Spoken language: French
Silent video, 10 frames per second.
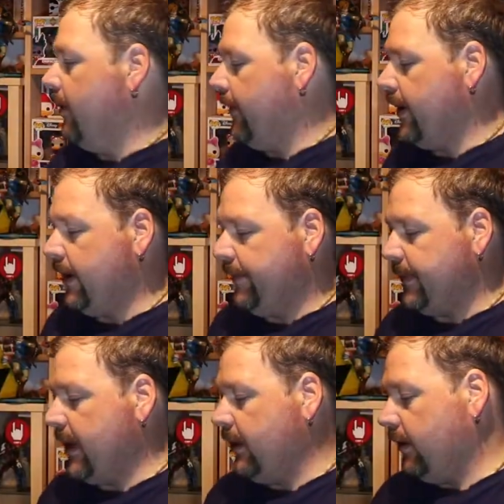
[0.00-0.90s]
Voilà.
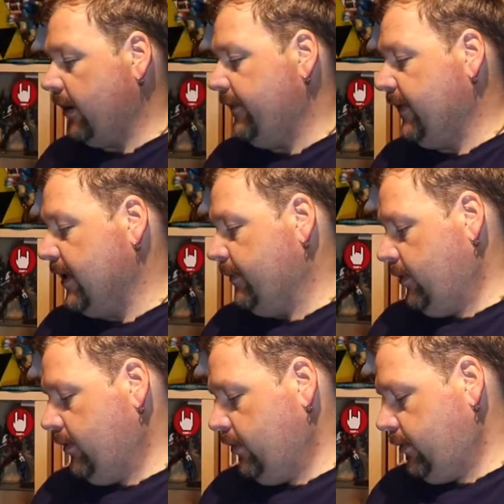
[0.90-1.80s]
Alors,
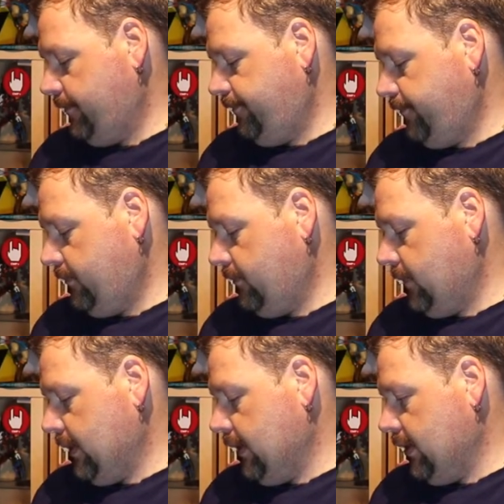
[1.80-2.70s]
évidemment,
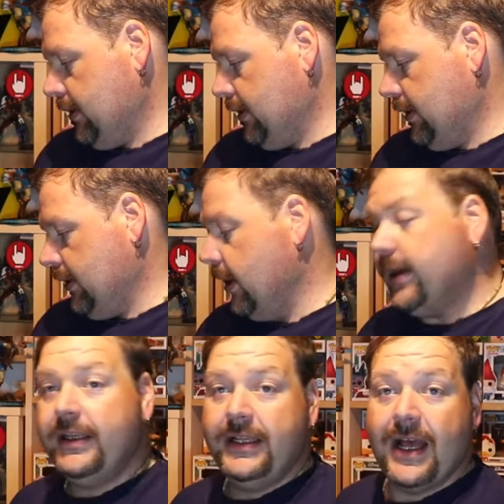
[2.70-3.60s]
euh,
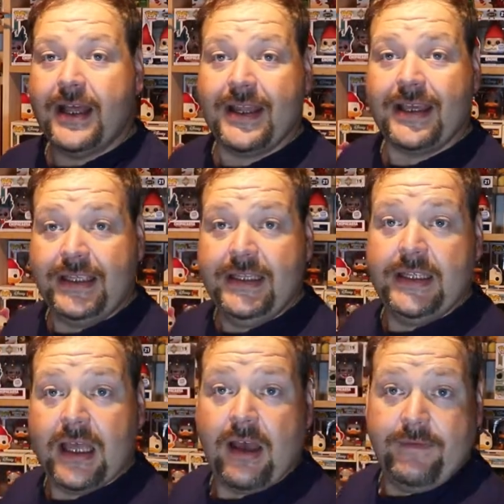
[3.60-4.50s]
il a
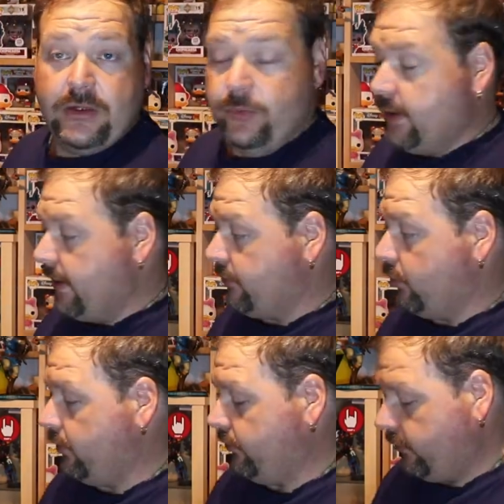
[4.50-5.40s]
Nagini avec lui, avec
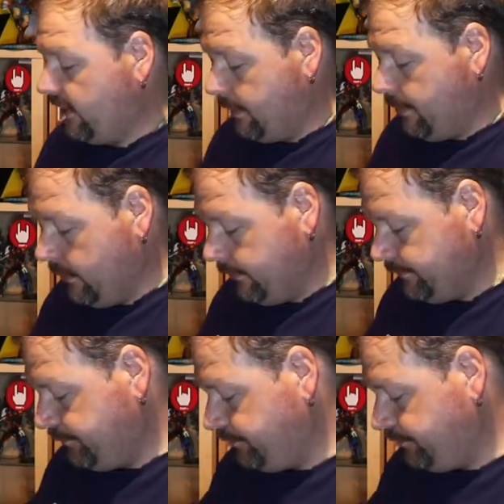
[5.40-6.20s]
son serpent.